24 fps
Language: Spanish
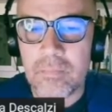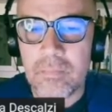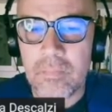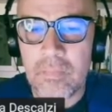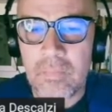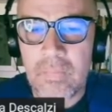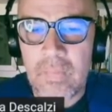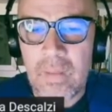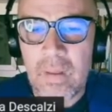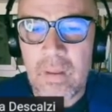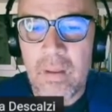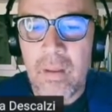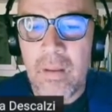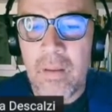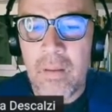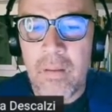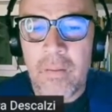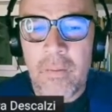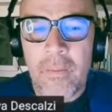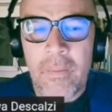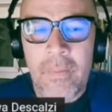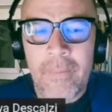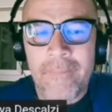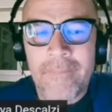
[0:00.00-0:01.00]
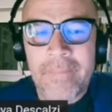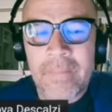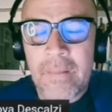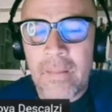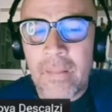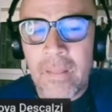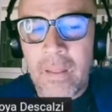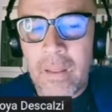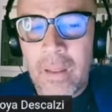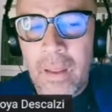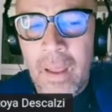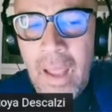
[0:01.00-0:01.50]
básicamente es eso.
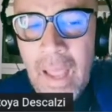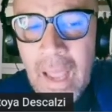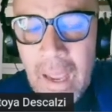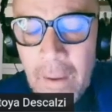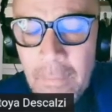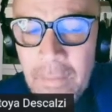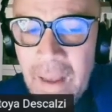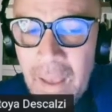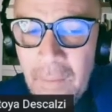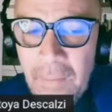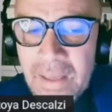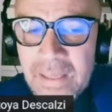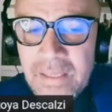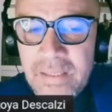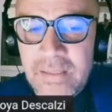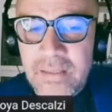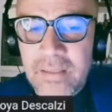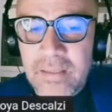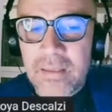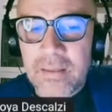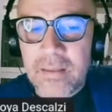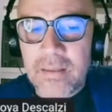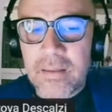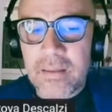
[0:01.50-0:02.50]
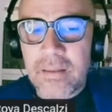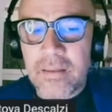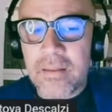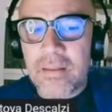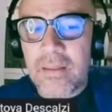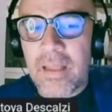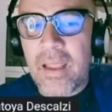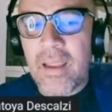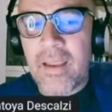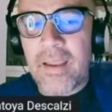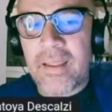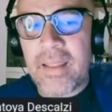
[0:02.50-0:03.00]
Hablabas
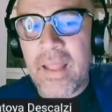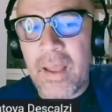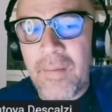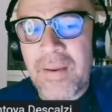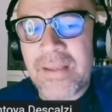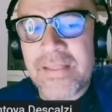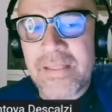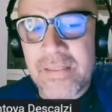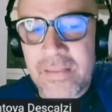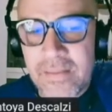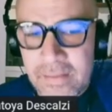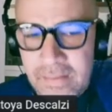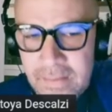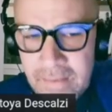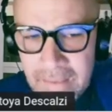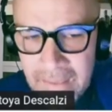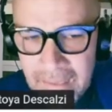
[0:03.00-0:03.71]
de que dabas